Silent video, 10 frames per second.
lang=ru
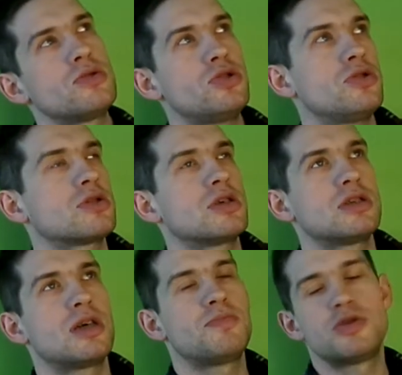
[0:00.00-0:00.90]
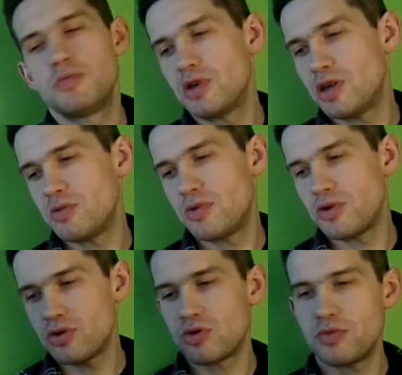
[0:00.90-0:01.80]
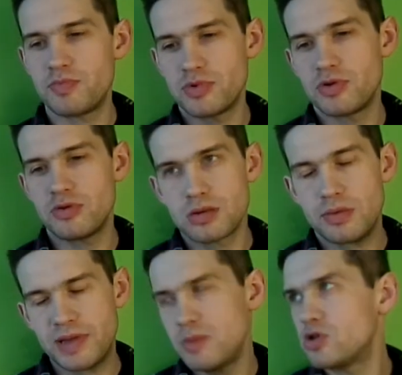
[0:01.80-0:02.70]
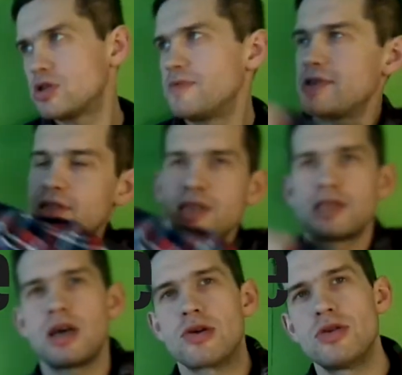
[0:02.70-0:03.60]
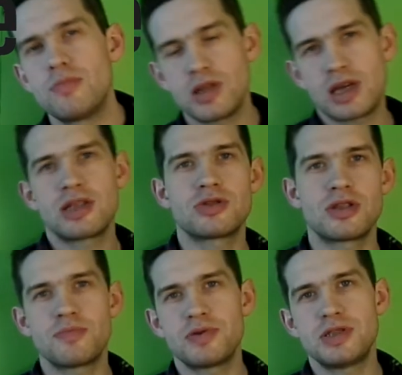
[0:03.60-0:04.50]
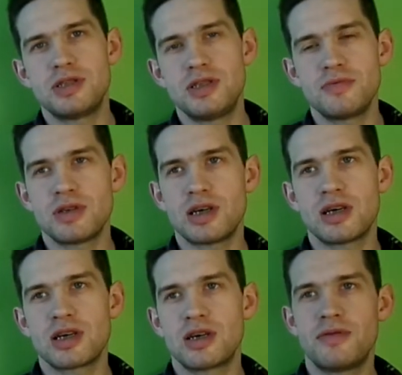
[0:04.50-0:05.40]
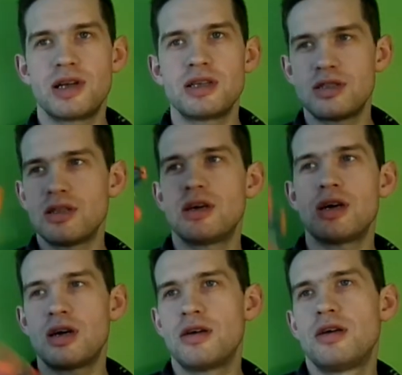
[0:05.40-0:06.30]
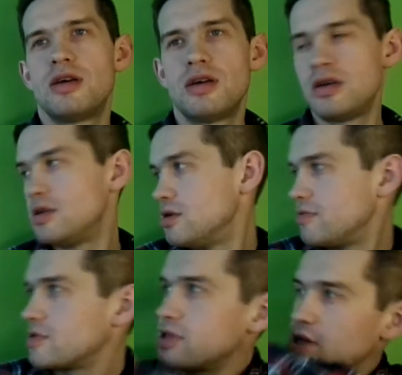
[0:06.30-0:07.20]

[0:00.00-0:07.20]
еще сказать, почему я люблю YouTube. Но потому что весна за окном, и надо что-то позитивное говорить на вот на